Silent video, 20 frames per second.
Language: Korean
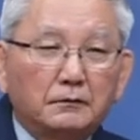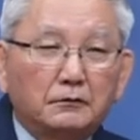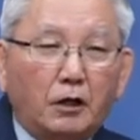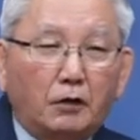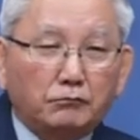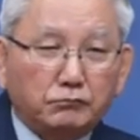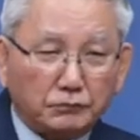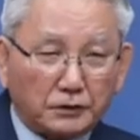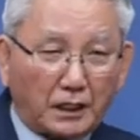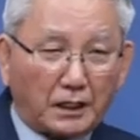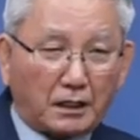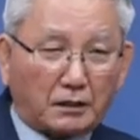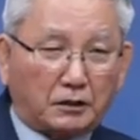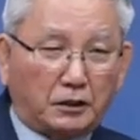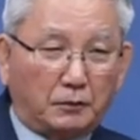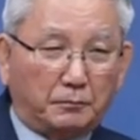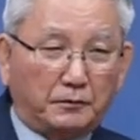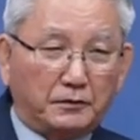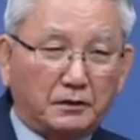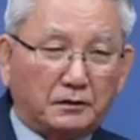더군다나
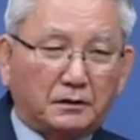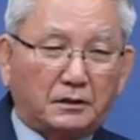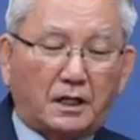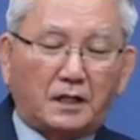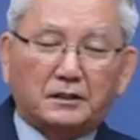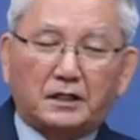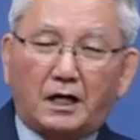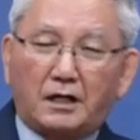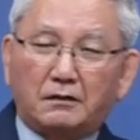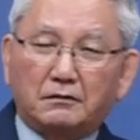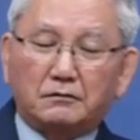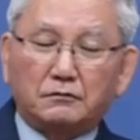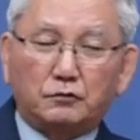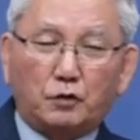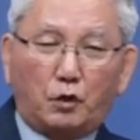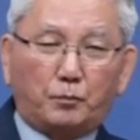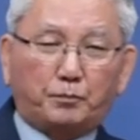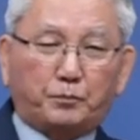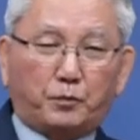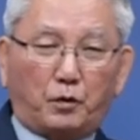그분은 가장
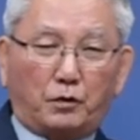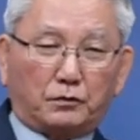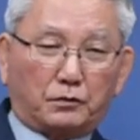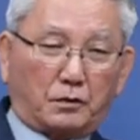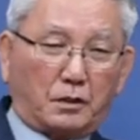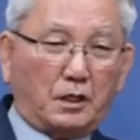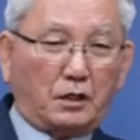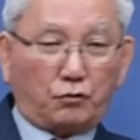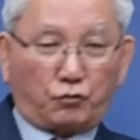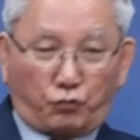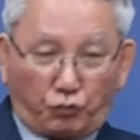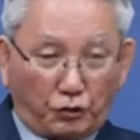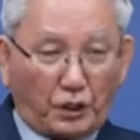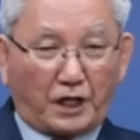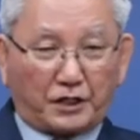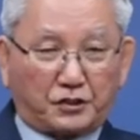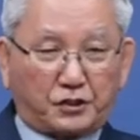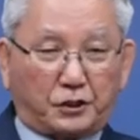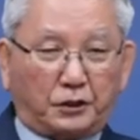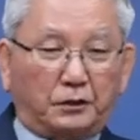높고
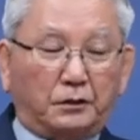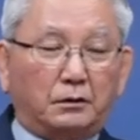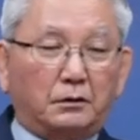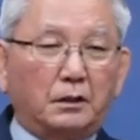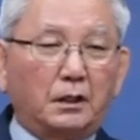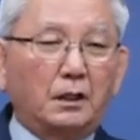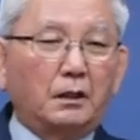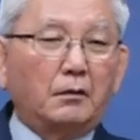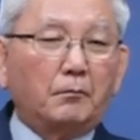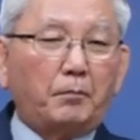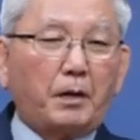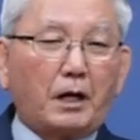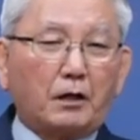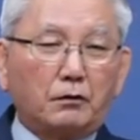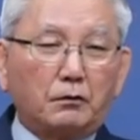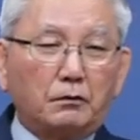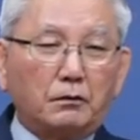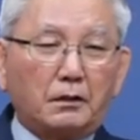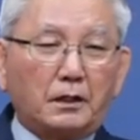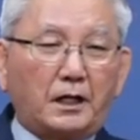귀하신
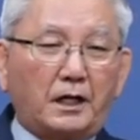바로